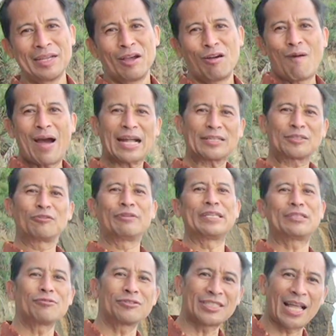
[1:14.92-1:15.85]

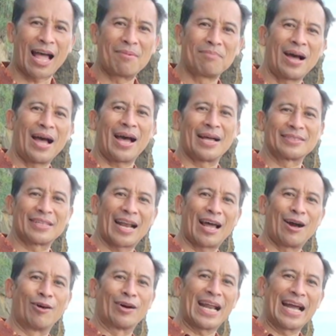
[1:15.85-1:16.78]
Waktu itu sama
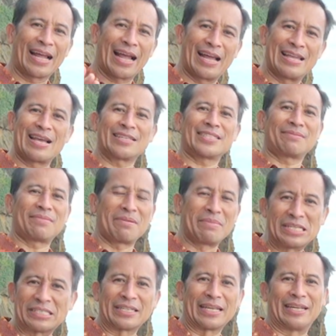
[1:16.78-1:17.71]
antara orang kaya sama
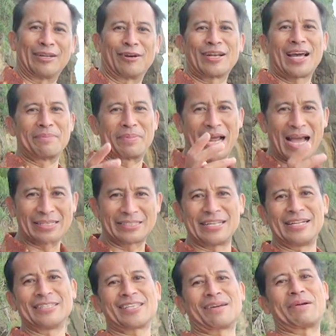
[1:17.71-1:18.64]
miskin, orang
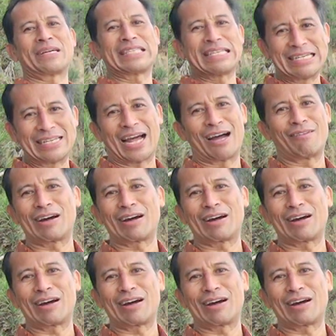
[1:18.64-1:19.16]
berhasil sama tidak.